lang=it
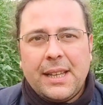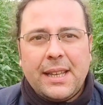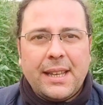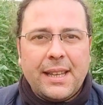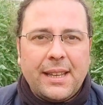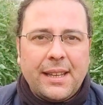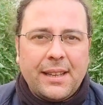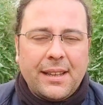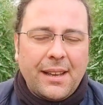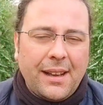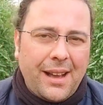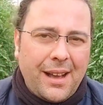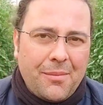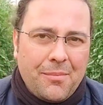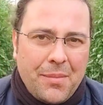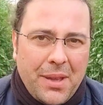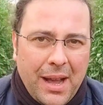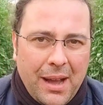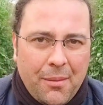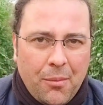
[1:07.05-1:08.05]
Eh,
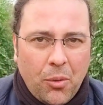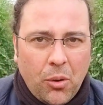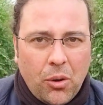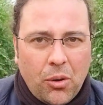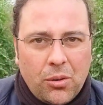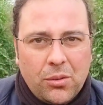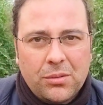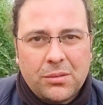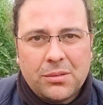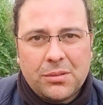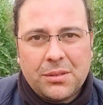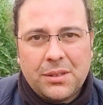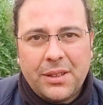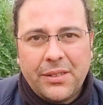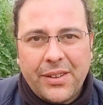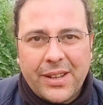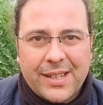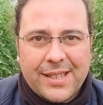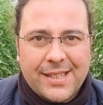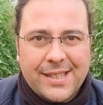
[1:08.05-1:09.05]
abbiamo eh,
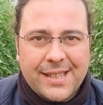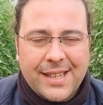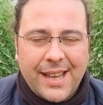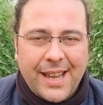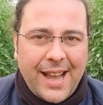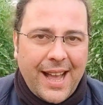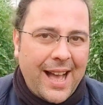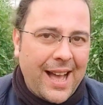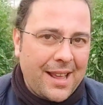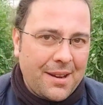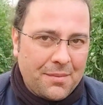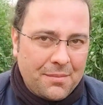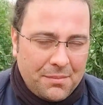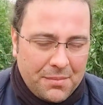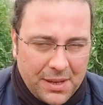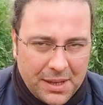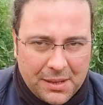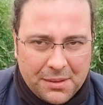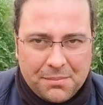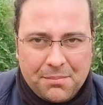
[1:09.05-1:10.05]
diverse
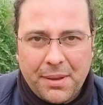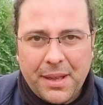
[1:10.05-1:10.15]
armi